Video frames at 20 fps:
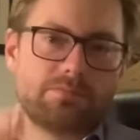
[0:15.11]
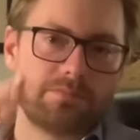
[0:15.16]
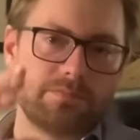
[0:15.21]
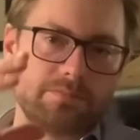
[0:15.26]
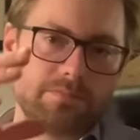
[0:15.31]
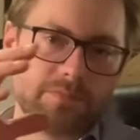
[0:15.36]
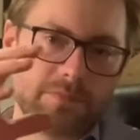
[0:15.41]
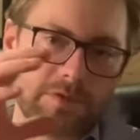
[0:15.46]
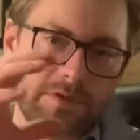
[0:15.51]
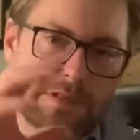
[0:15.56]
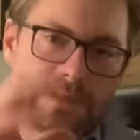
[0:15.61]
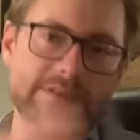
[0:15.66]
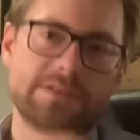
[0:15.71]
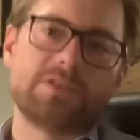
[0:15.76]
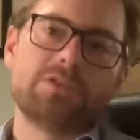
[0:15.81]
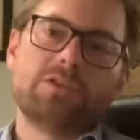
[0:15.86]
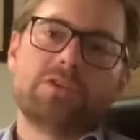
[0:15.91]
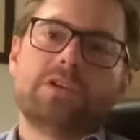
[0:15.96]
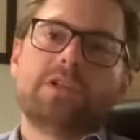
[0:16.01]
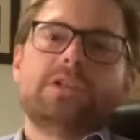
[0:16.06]
dass die
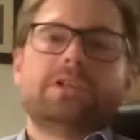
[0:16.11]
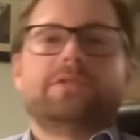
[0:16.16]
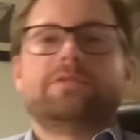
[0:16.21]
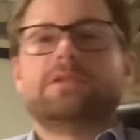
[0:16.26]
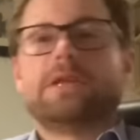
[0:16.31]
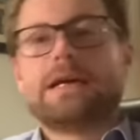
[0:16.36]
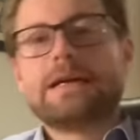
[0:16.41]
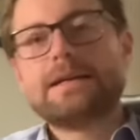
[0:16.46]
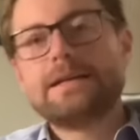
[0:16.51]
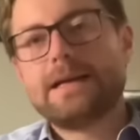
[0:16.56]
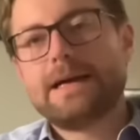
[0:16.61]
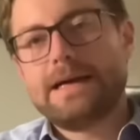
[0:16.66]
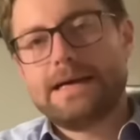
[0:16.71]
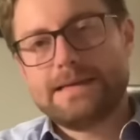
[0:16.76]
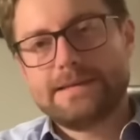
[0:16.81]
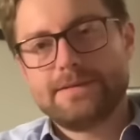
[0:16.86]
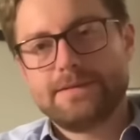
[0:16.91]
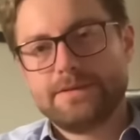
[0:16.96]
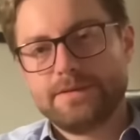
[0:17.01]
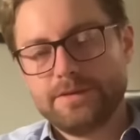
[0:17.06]
doch relativ lang
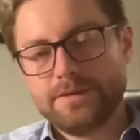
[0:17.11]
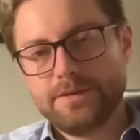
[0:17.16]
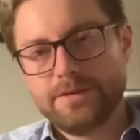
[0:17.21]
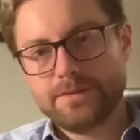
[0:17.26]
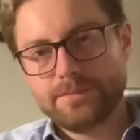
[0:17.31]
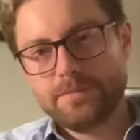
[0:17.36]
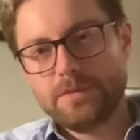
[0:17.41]
geraten sind